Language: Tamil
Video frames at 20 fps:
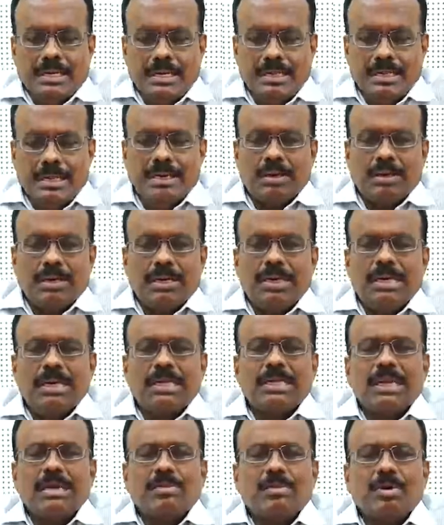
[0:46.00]
இந்த
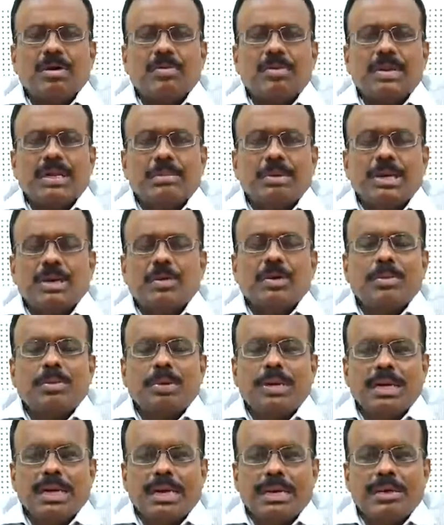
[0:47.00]
இணையதள முகவரி
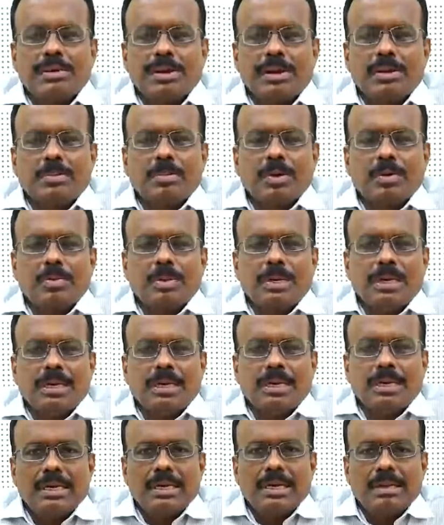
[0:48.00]
மேற்குறிப்பிட்ட இணையதள முகவரி
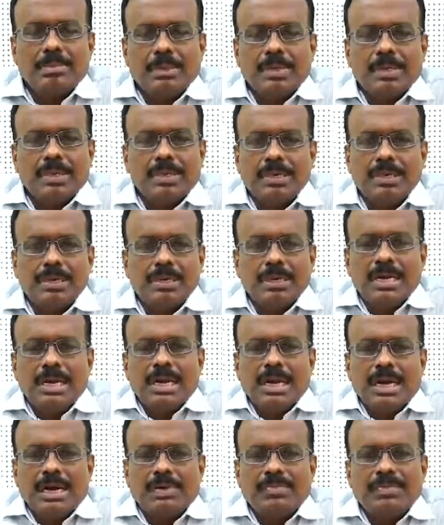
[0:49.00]
என்பதுதான்
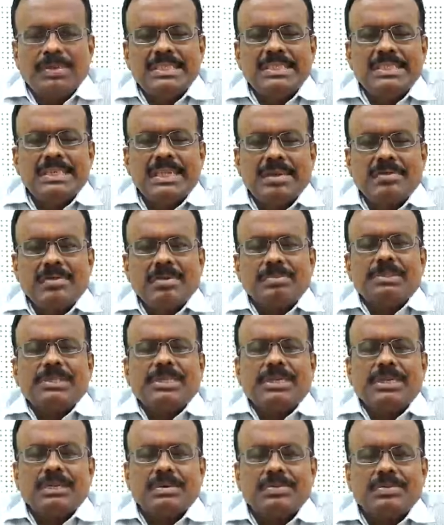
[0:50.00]
அஃபீஷியல்
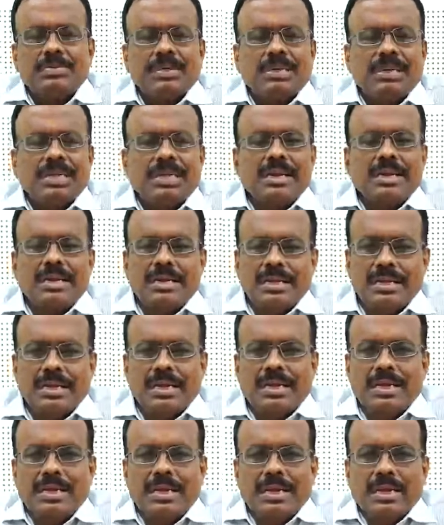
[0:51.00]
வெப்சைட் ஆஃப்
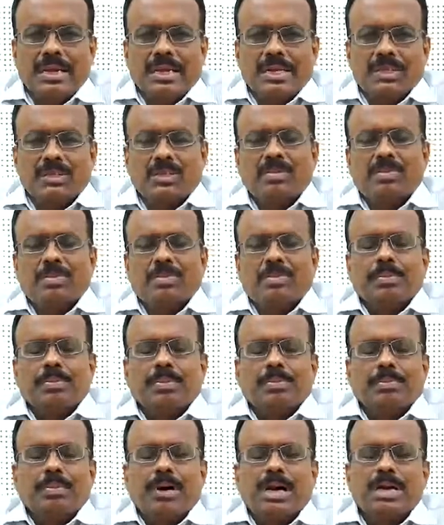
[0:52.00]
டிஎன்இஏ ஸோ
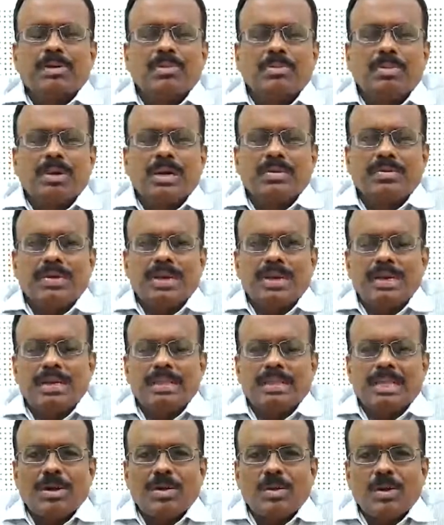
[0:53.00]
மாணவ மாணவிகள்
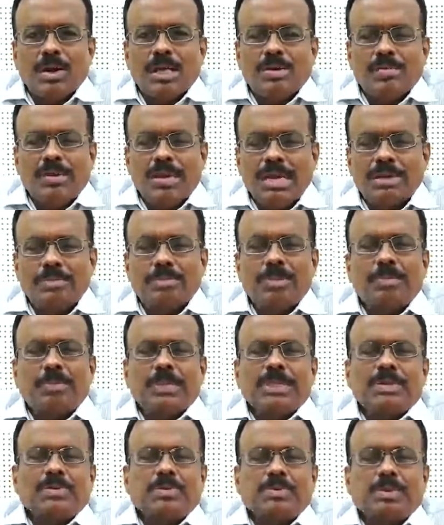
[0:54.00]
தங்களுடைய விண்ணப்ப
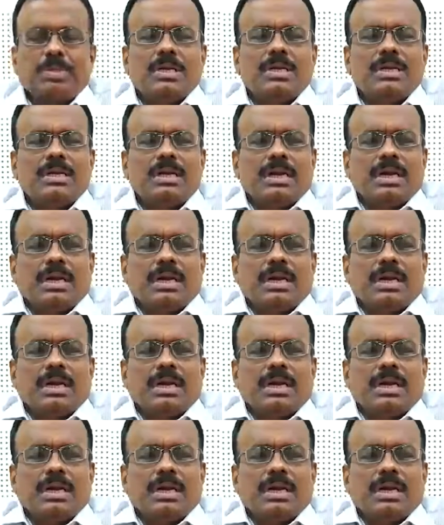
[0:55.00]
பதிவு முதல்